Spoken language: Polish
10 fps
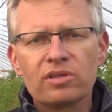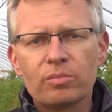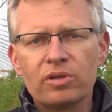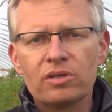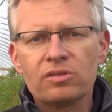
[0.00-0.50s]

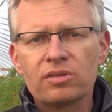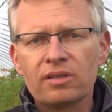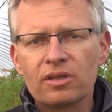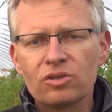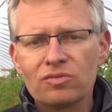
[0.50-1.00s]
zabiegi
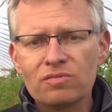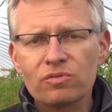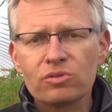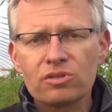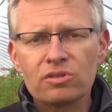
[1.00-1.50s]
standardowymi
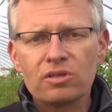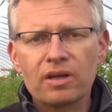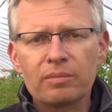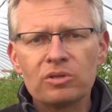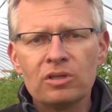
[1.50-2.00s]

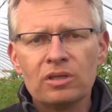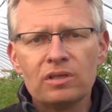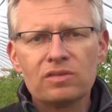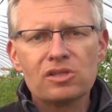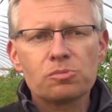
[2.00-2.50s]
fungicydami
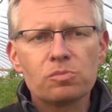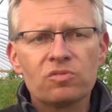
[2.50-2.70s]
i wtedy,